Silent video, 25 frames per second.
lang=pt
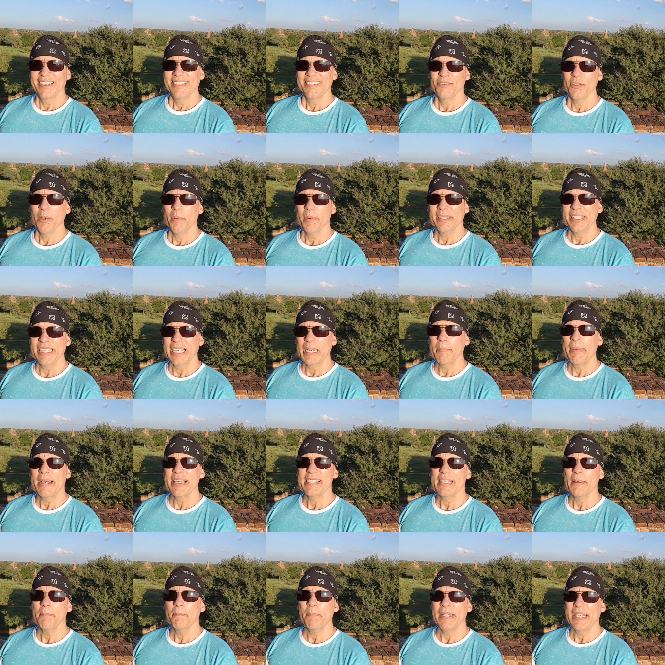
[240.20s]
de uma maneira
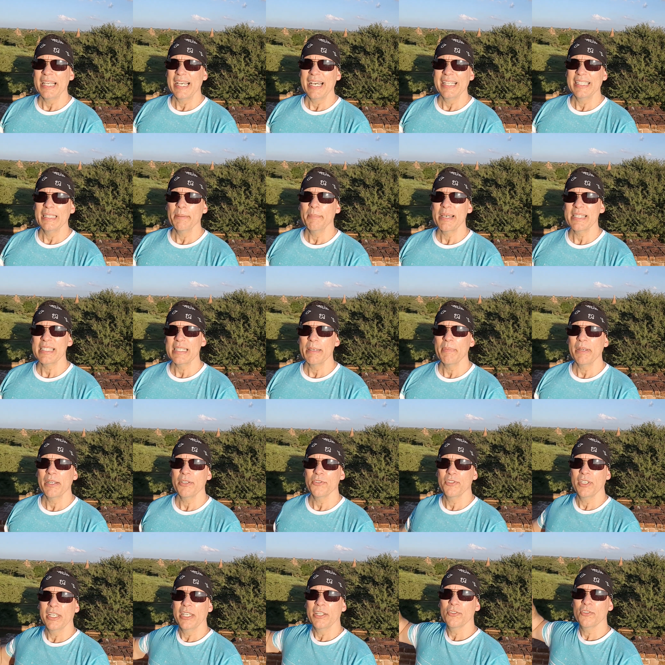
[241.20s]
mais ampliada, mais
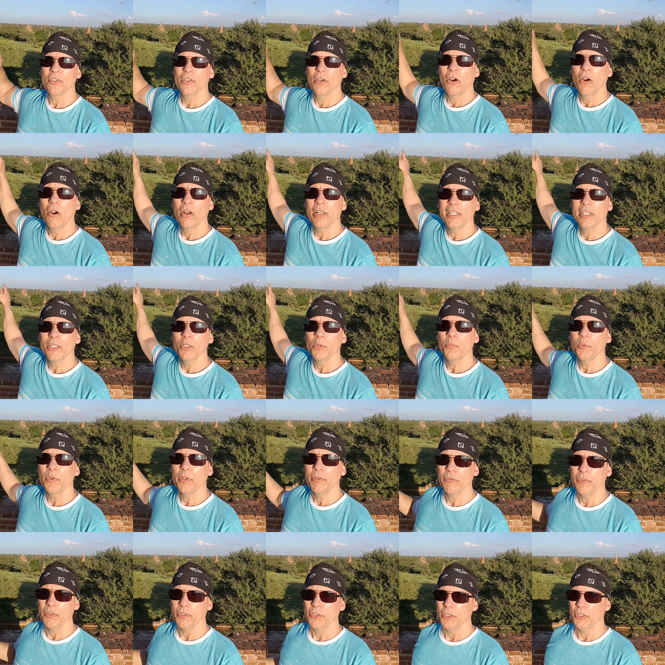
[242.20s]
abrangente, olhando para o
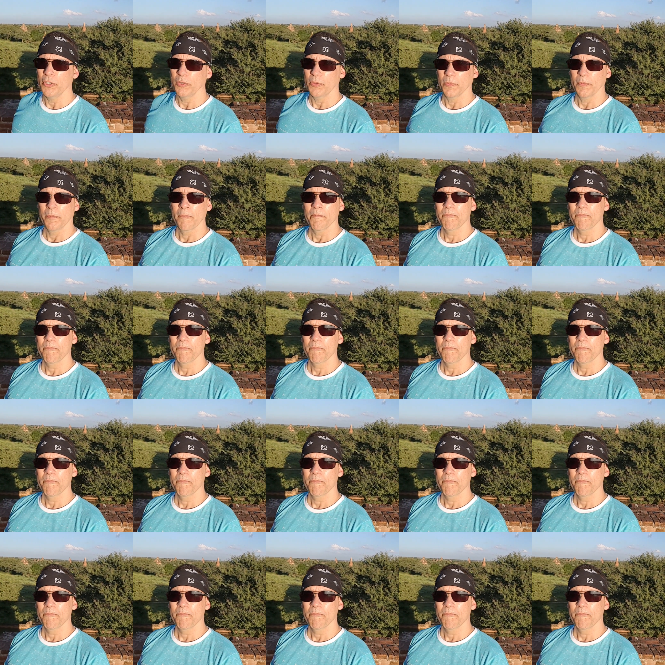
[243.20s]
infinito.